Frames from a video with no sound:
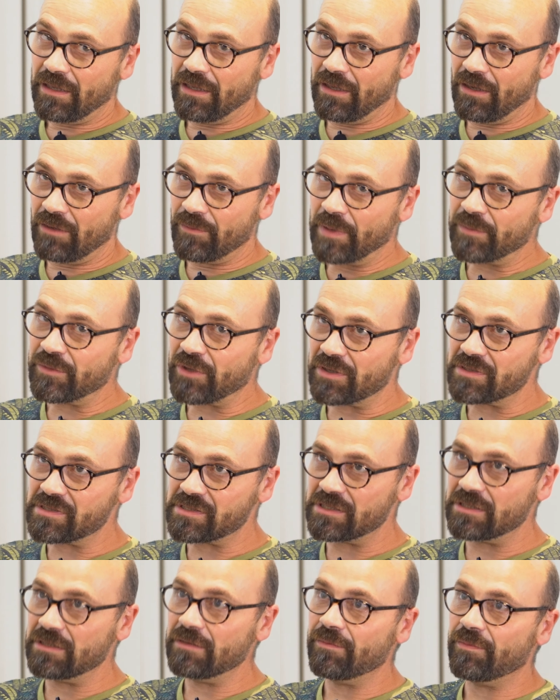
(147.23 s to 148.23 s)
Et en même temps,
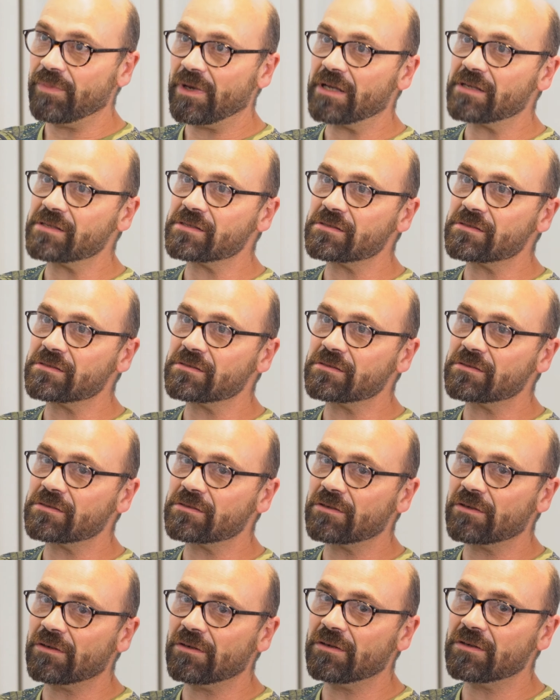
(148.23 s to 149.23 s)
si,
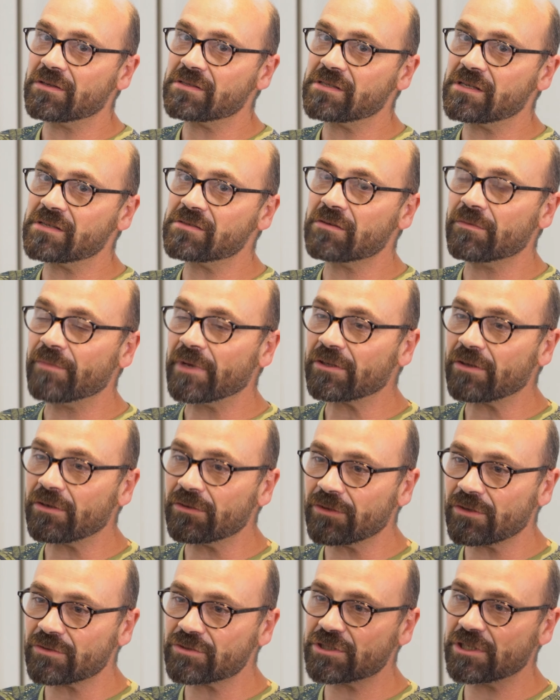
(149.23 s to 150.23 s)
parce que c'est se
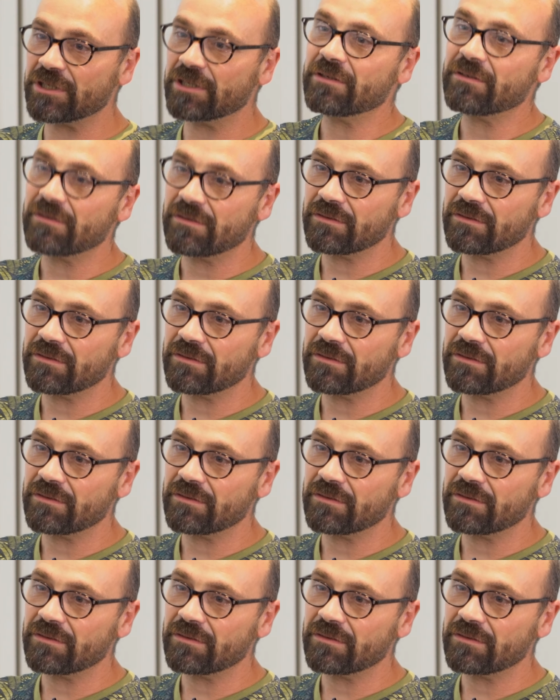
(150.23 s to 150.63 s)
mettre en danger